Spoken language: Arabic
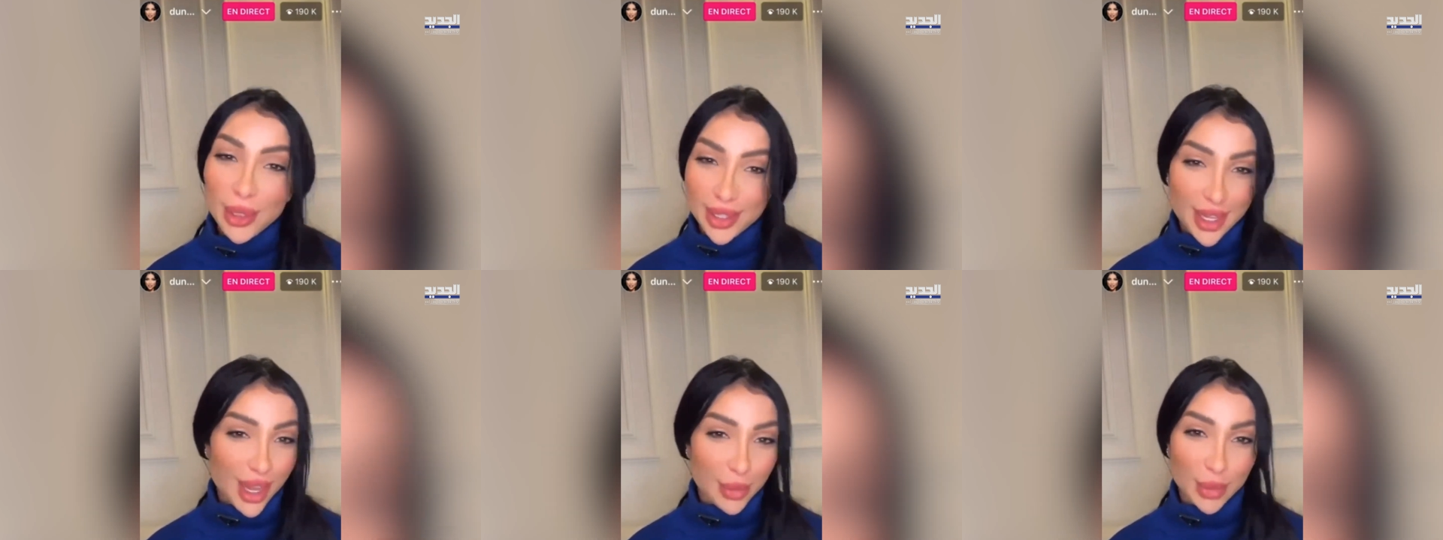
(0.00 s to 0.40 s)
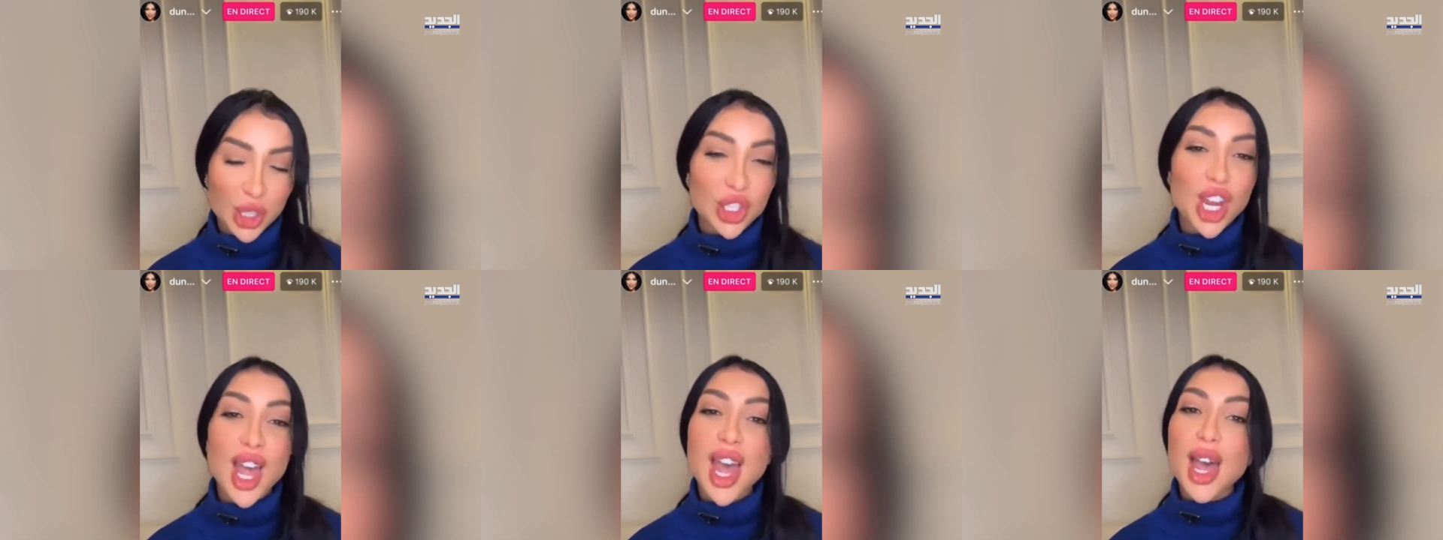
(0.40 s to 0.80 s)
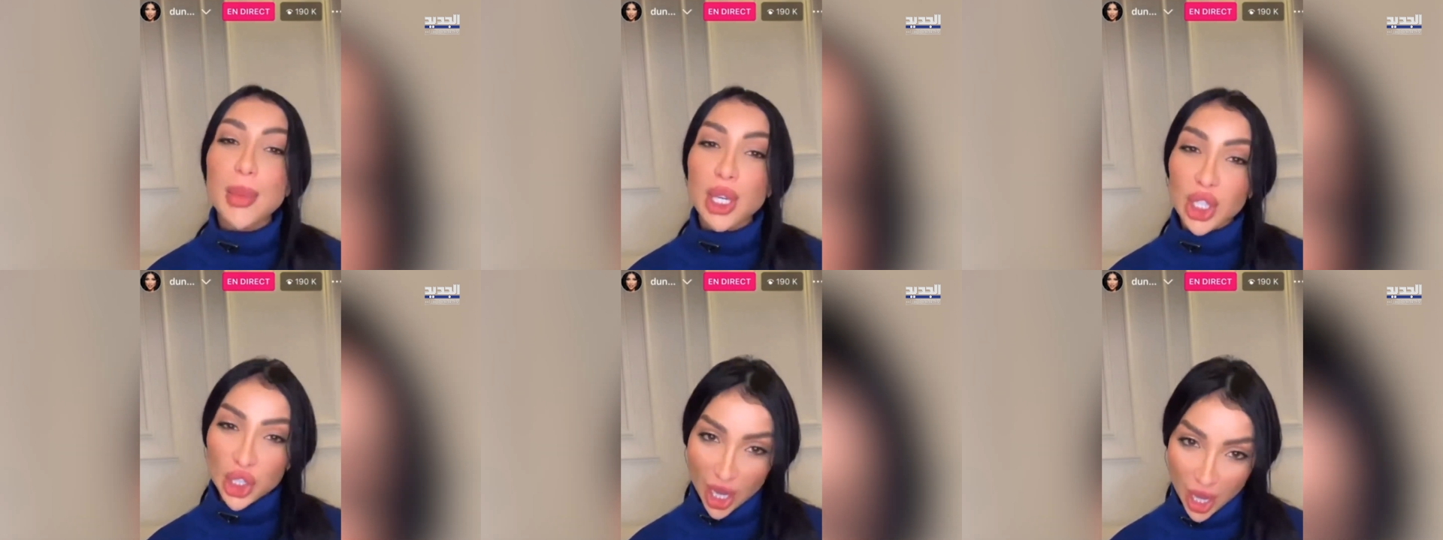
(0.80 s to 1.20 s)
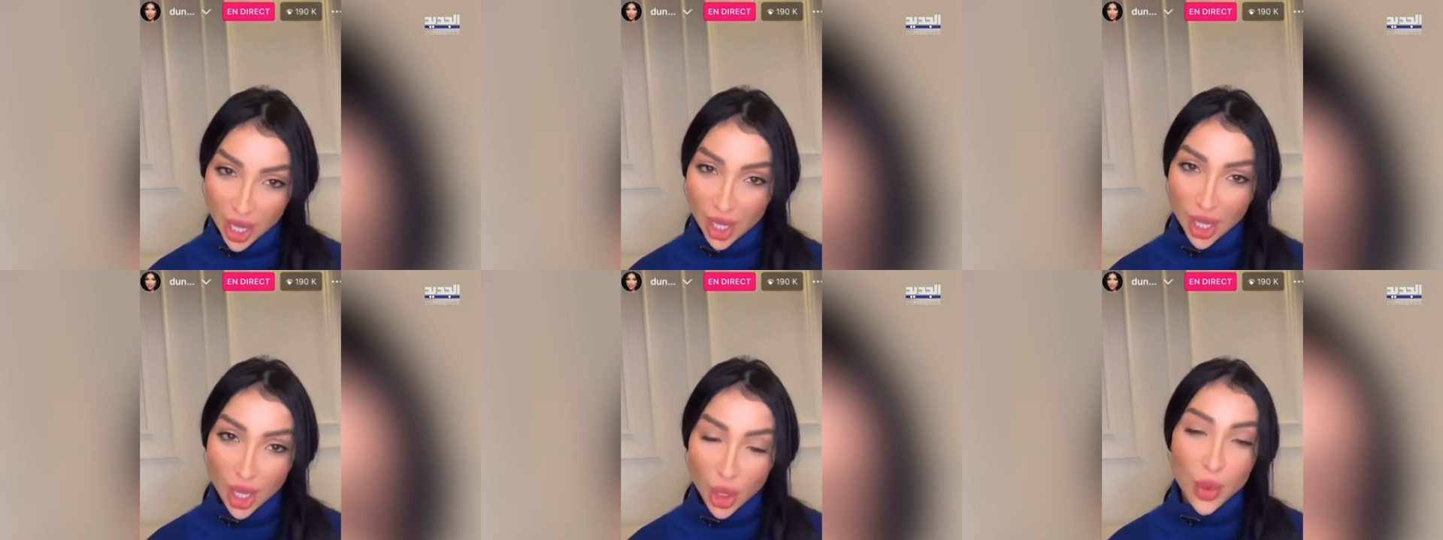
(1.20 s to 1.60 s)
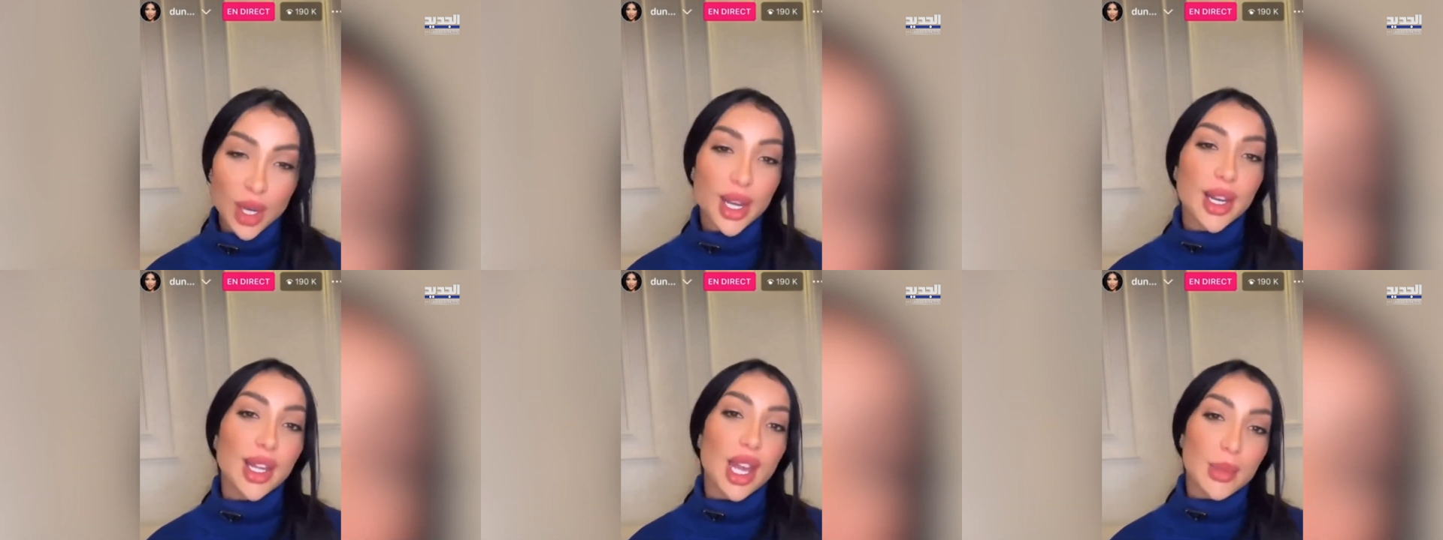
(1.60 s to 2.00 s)
الحساب شاء من شاء
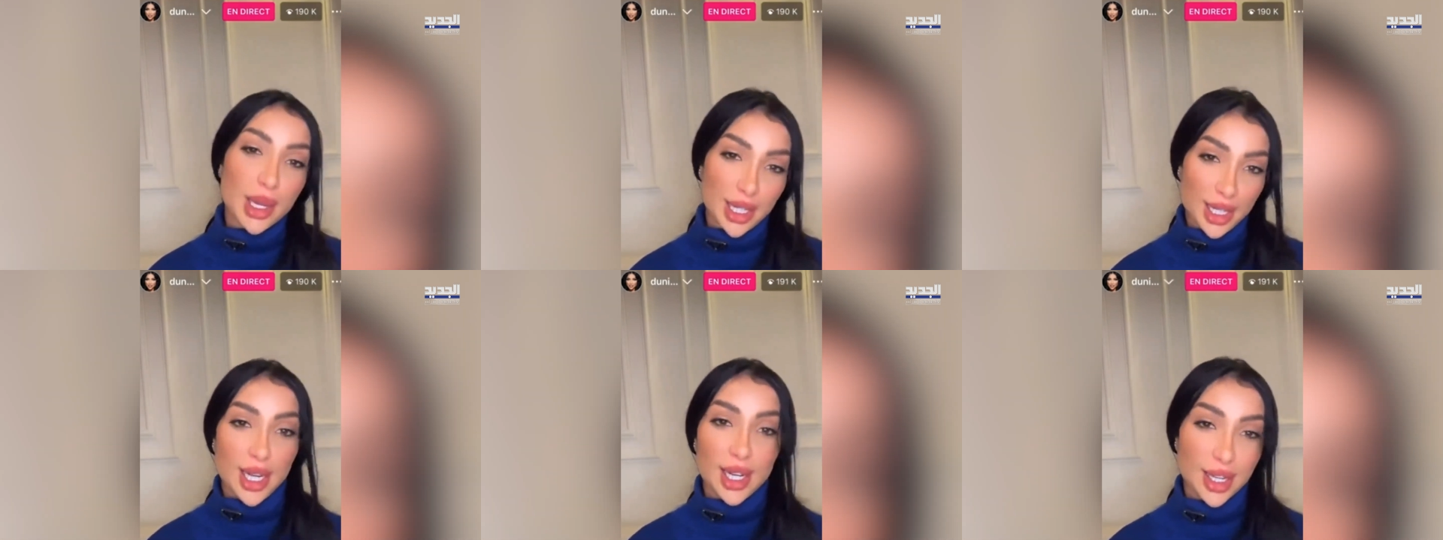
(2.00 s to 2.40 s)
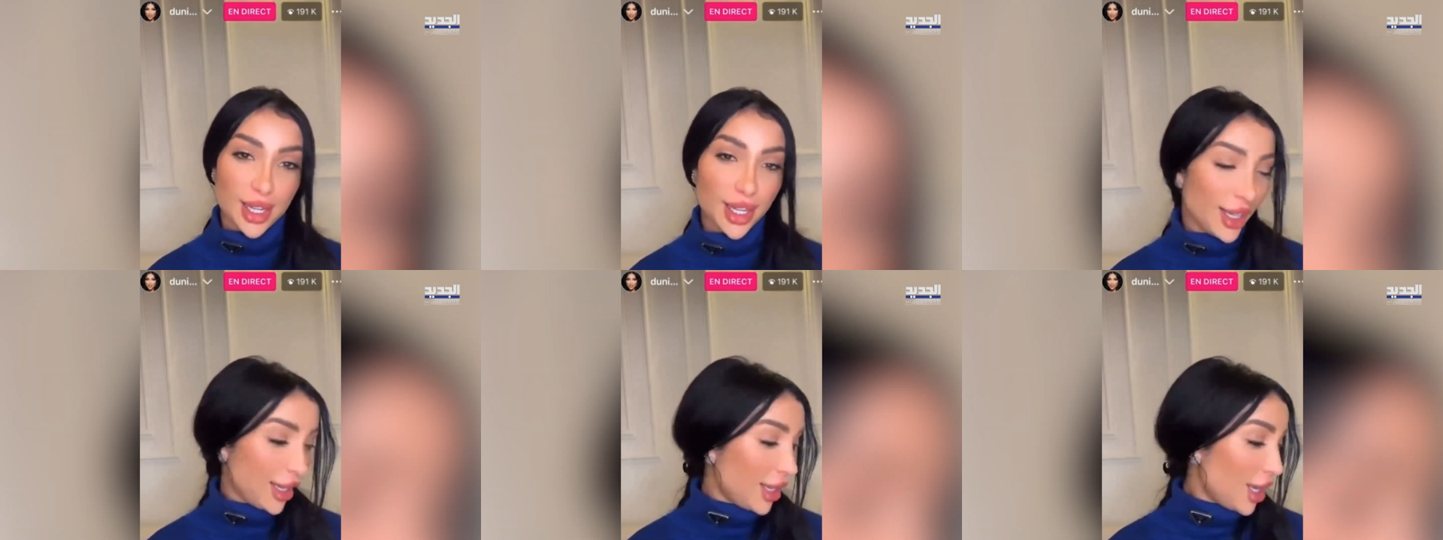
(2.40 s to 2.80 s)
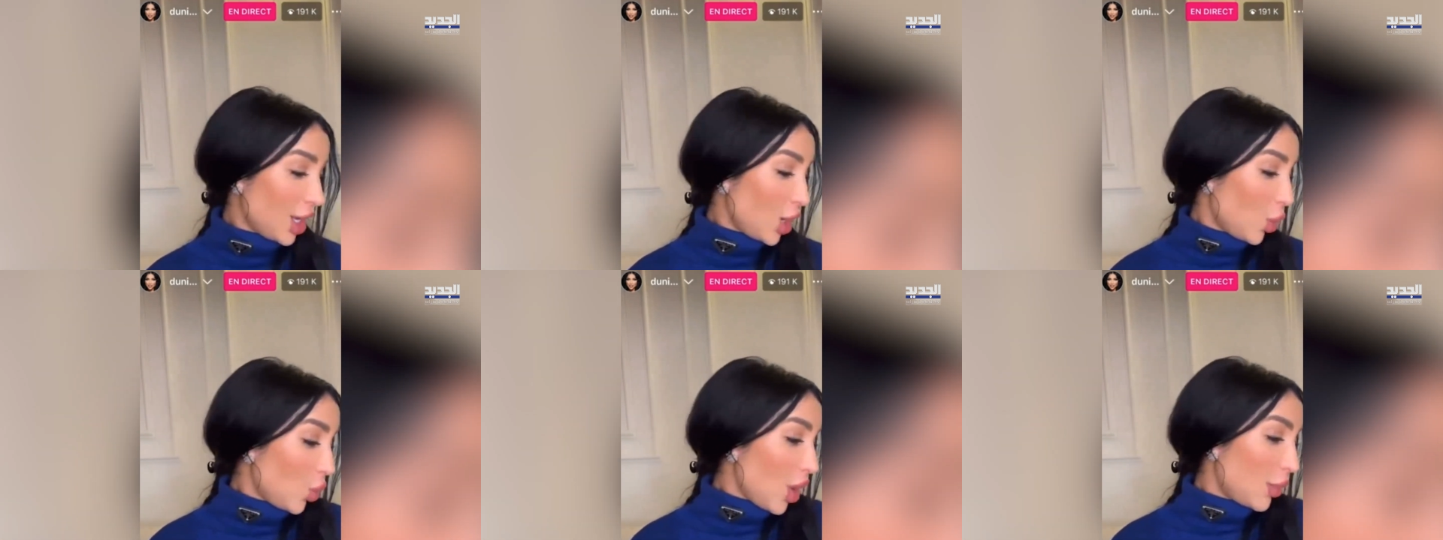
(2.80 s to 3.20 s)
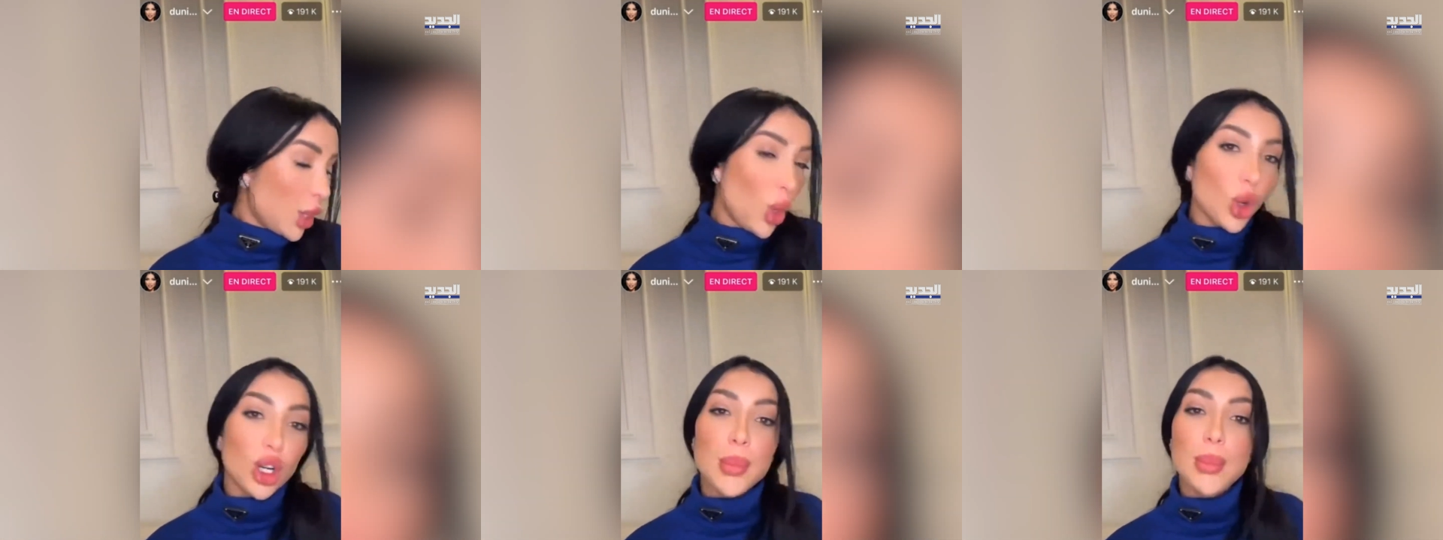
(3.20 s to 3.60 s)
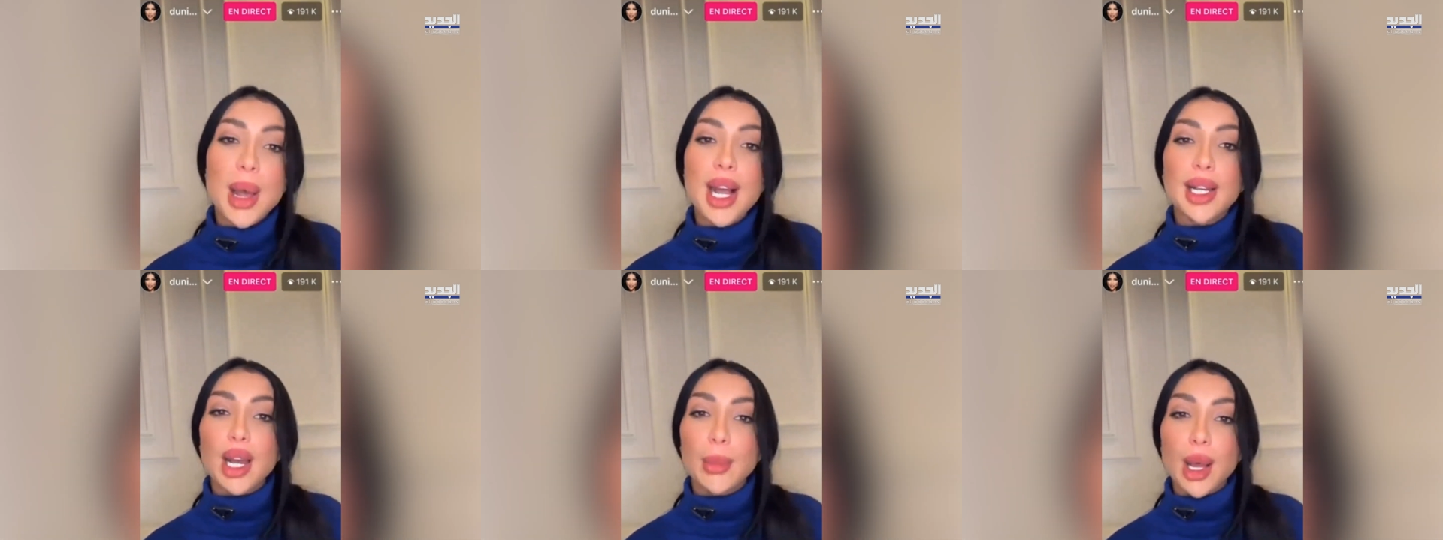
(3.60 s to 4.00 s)
وكره من كره وبحكم
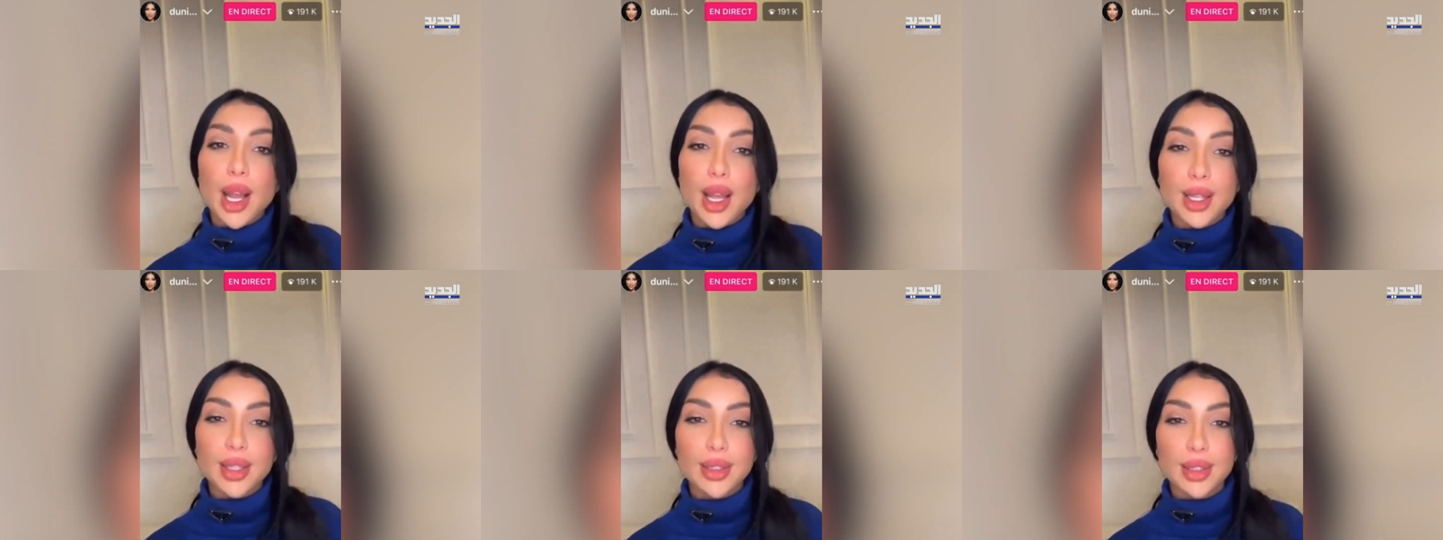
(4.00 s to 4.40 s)
محكمه